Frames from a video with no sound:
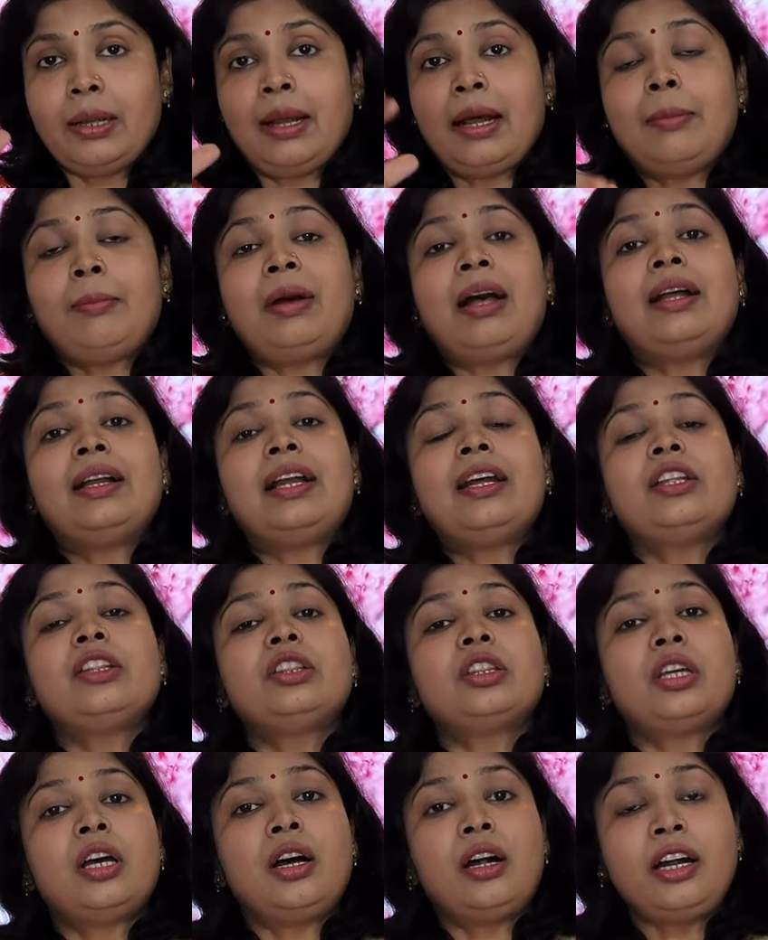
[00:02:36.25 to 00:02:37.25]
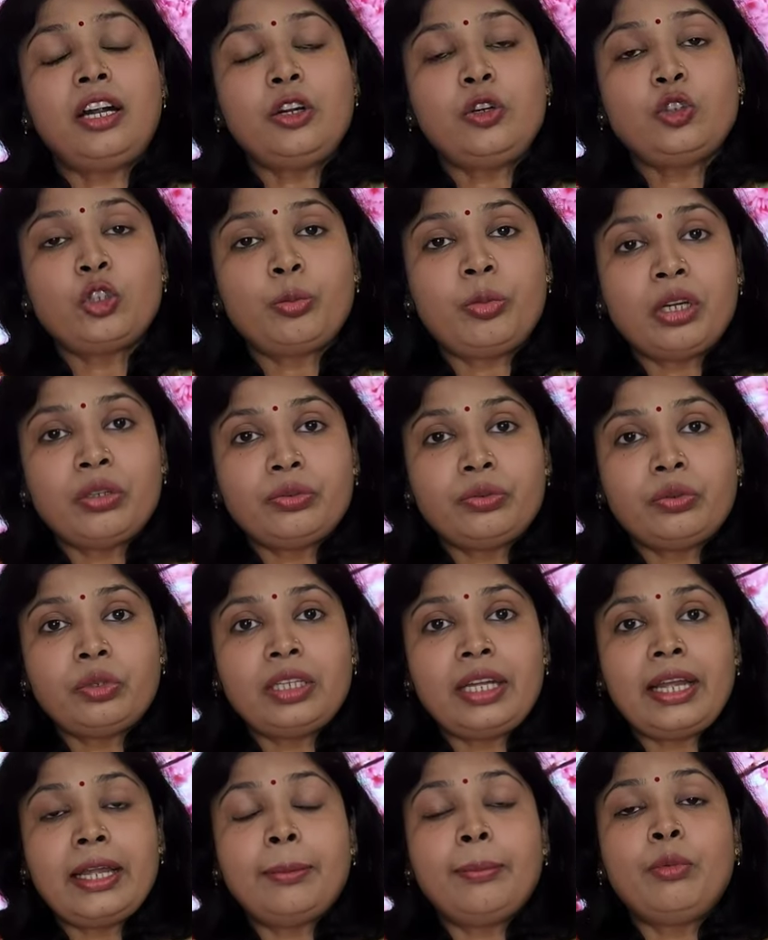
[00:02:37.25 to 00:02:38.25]
हमारा थर्ड सुपर
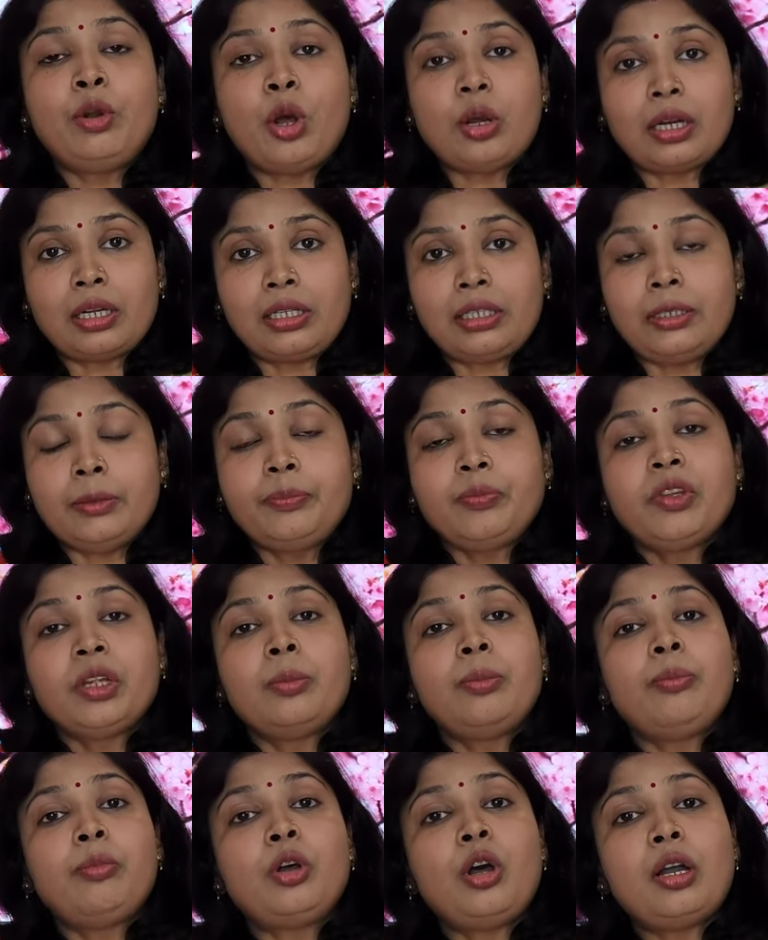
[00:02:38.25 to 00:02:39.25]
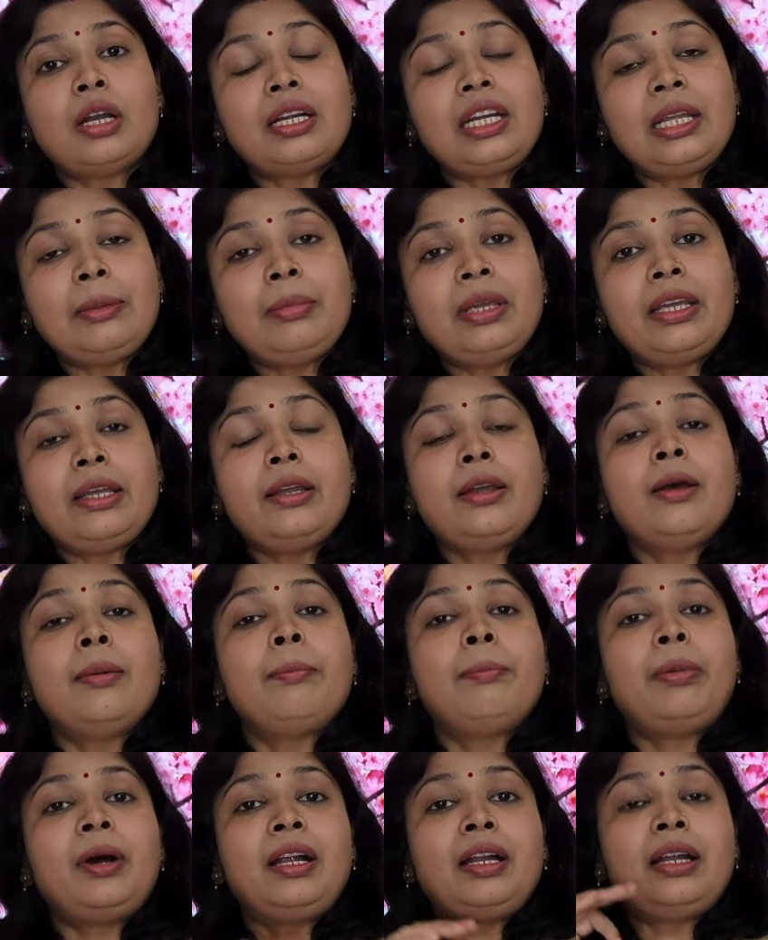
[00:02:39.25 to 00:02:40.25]
फूड है ब्रोकली ब्रोकली में
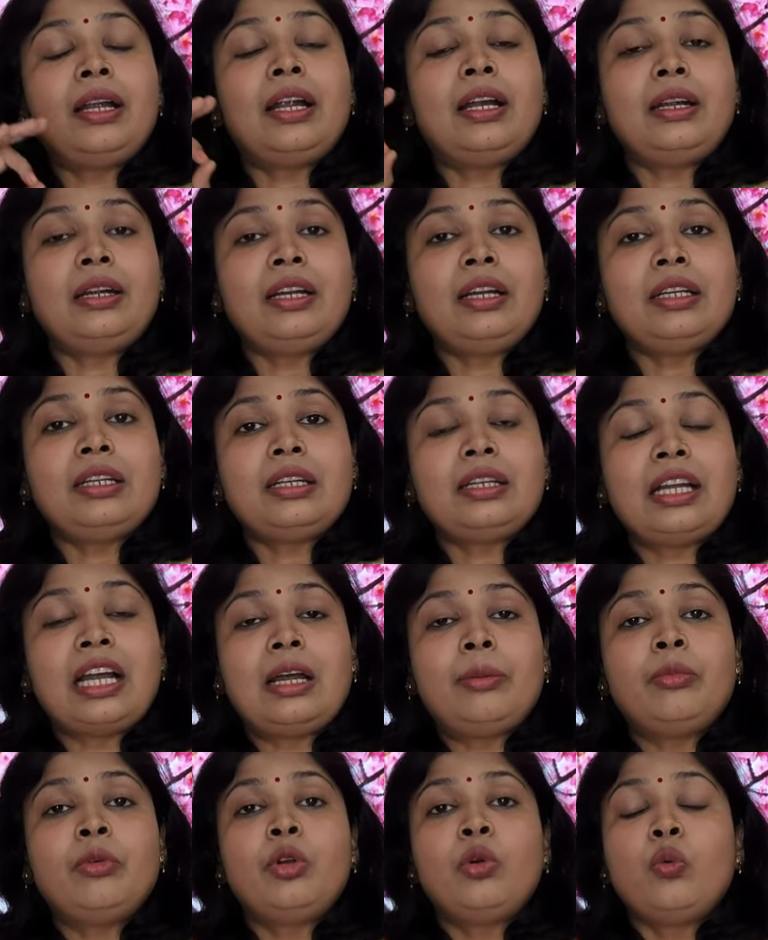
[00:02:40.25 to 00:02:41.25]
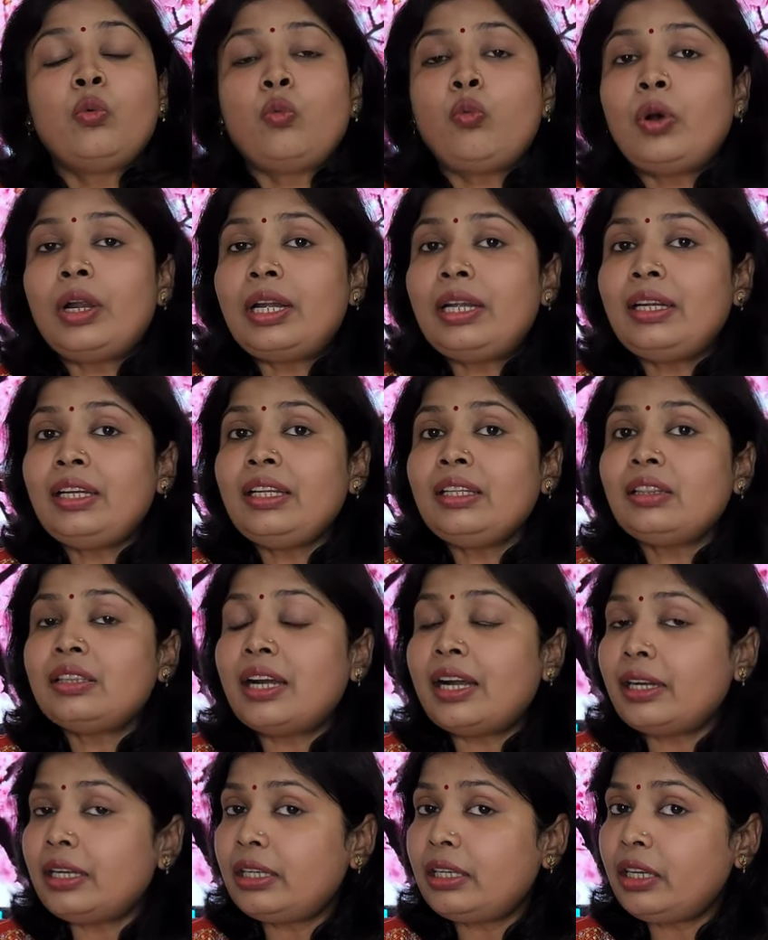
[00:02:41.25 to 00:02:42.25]
पर हंड्रेड ग्राम ओनली
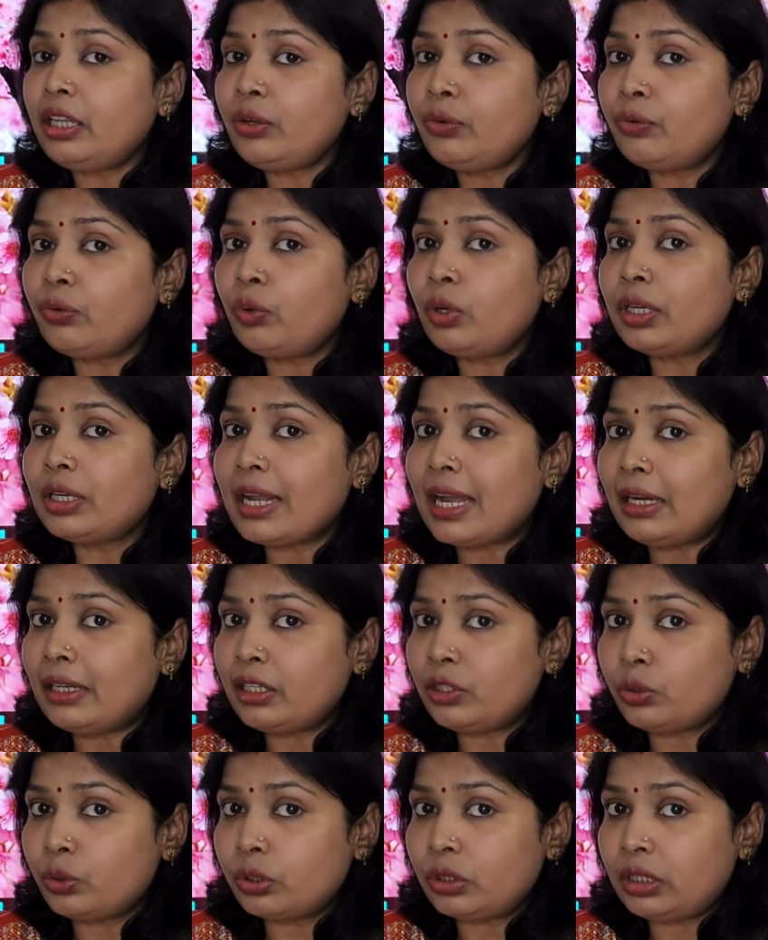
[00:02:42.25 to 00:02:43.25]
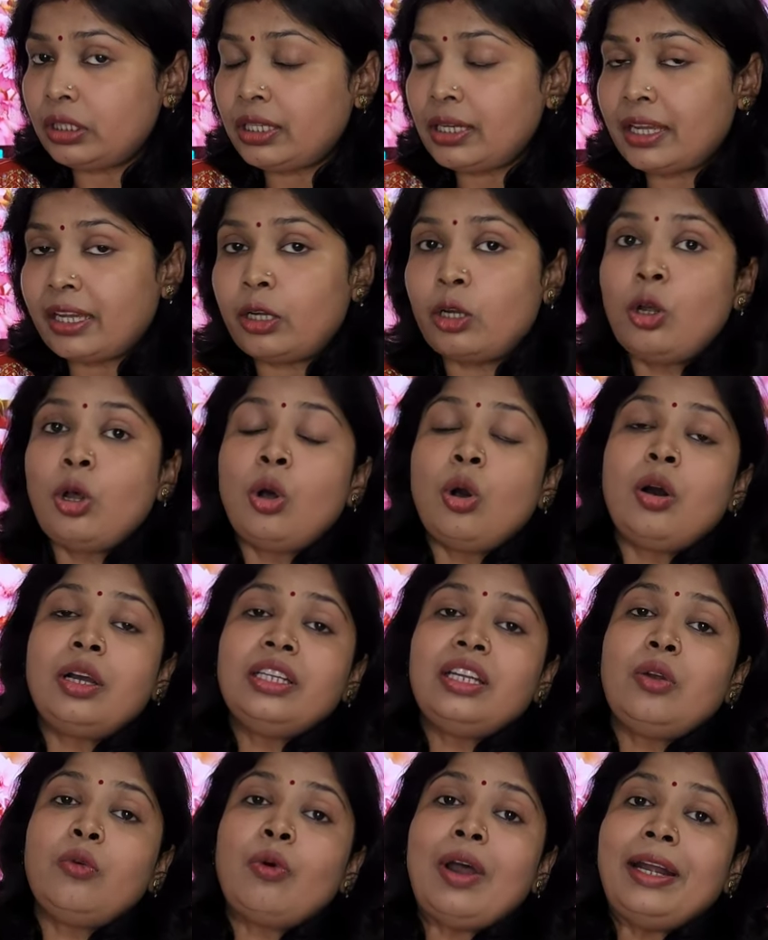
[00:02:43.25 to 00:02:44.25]
थर्टी फोर कैलोरीज होती है और
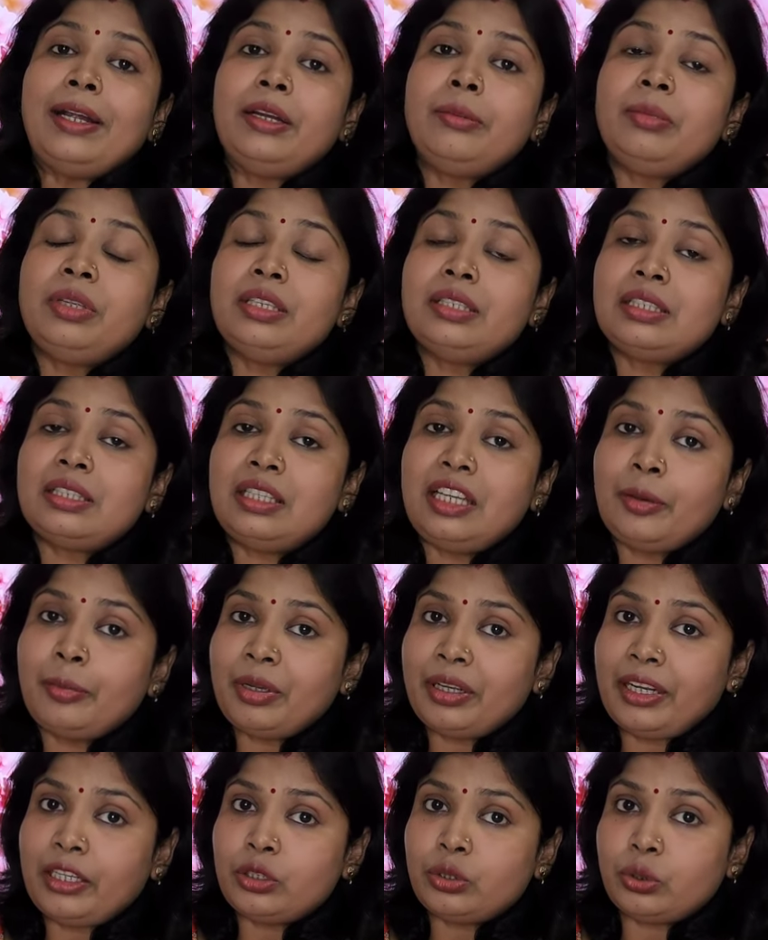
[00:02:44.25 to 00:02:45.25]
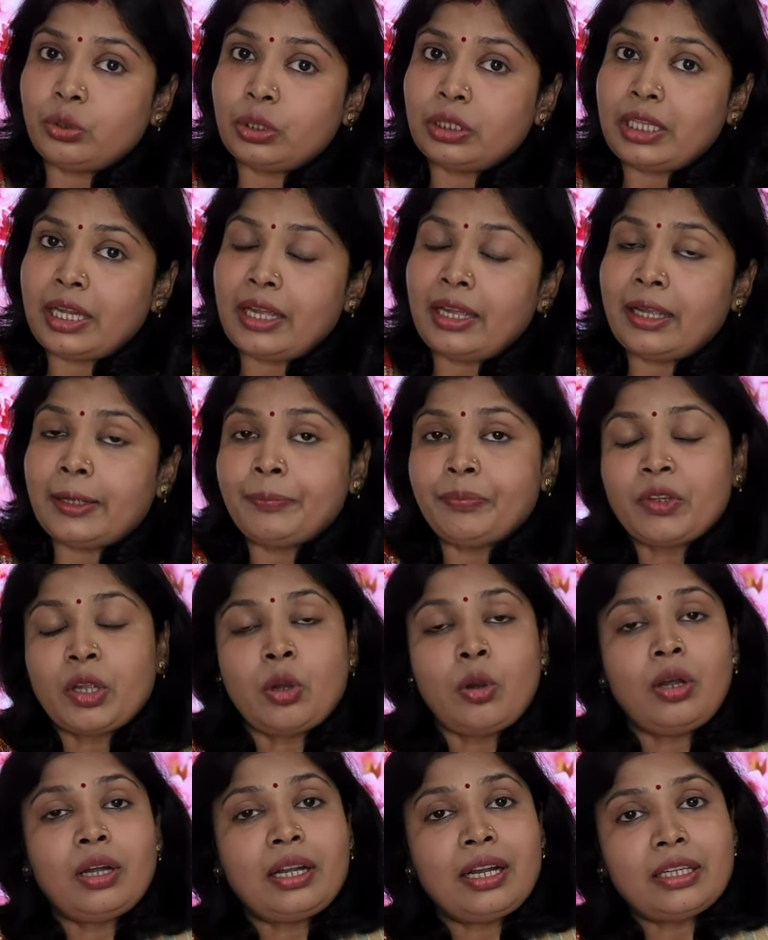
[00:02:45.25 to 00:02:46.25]
ये वाइटमिन सी में रिच होता है
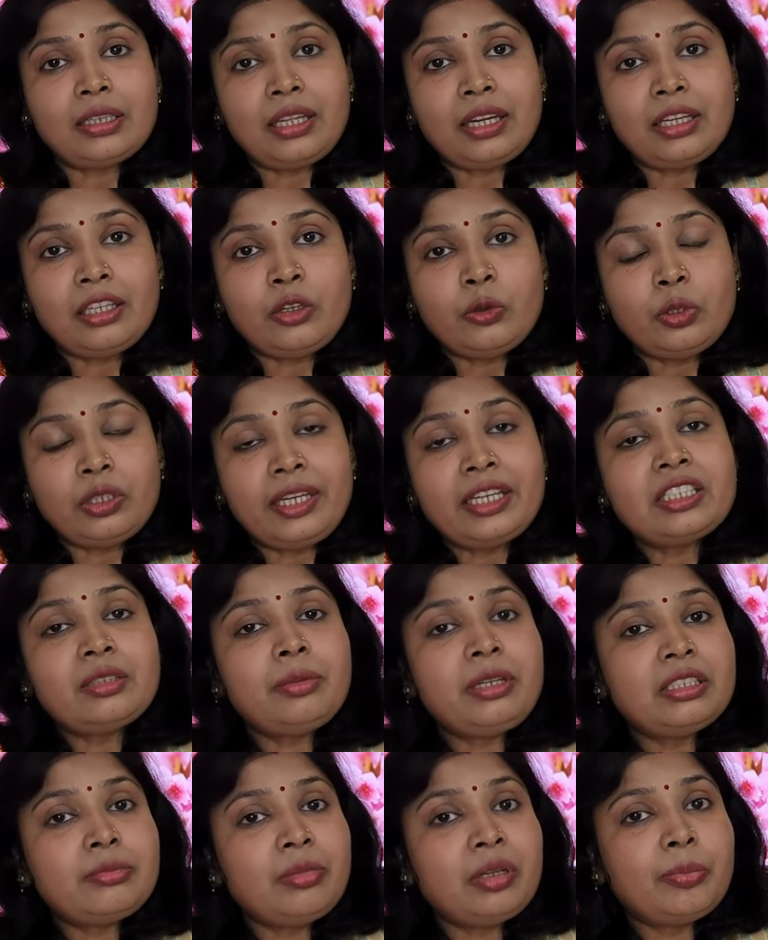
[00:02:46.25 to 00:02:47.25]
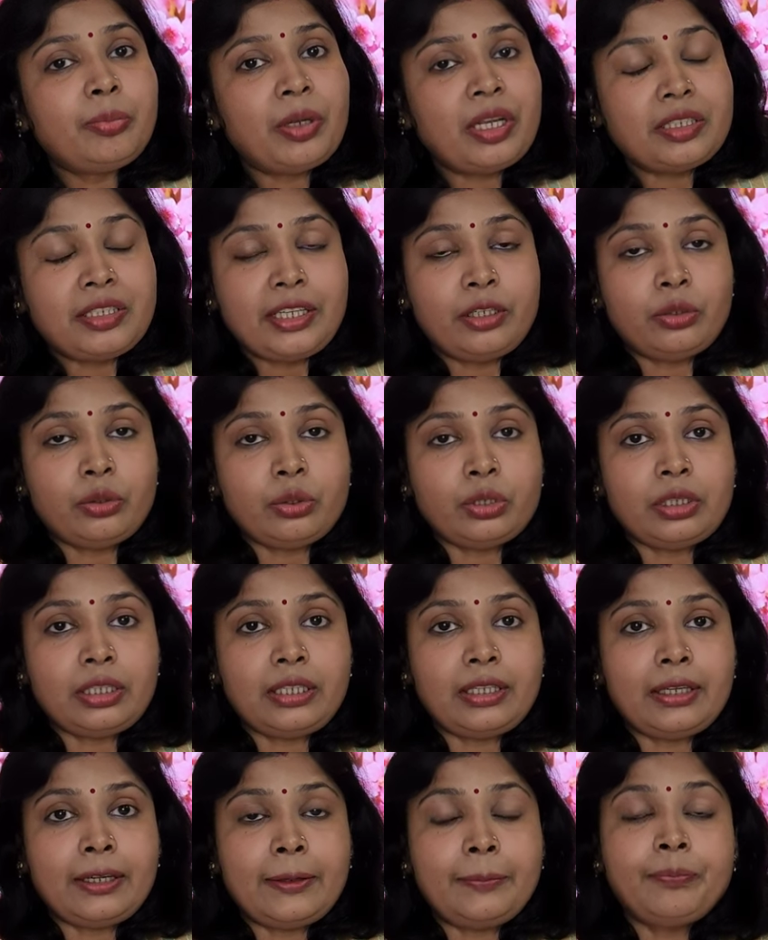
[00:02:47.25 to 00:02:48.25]
और अदर न्यूट्रिएंट्स भी इसमें प्रेजेंट होते
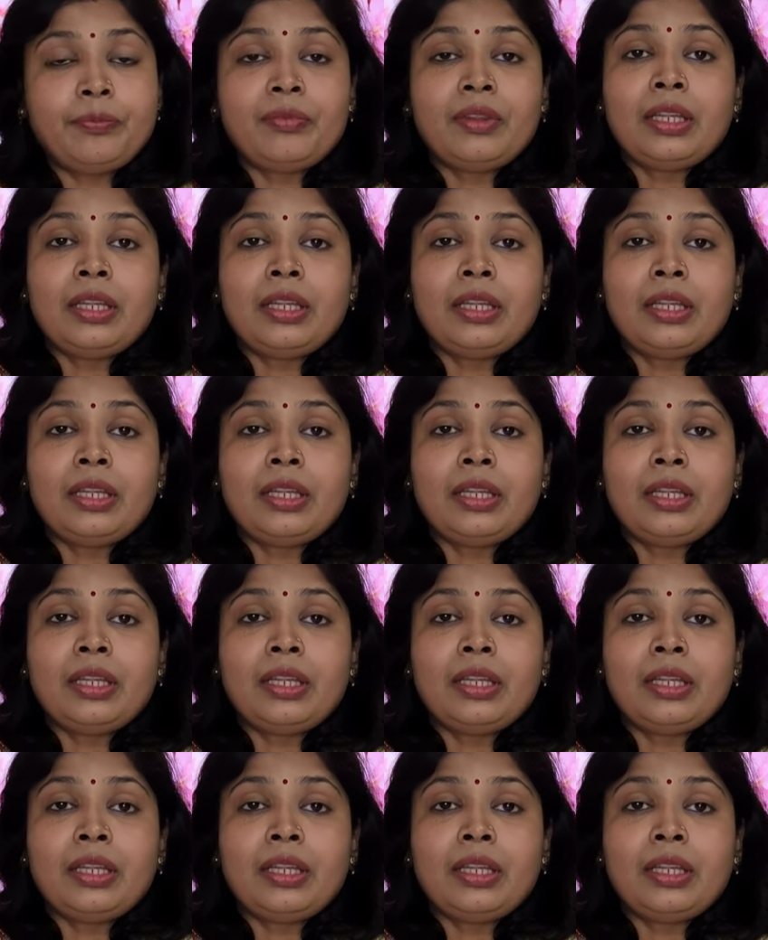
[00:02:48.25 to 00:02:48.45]
हैं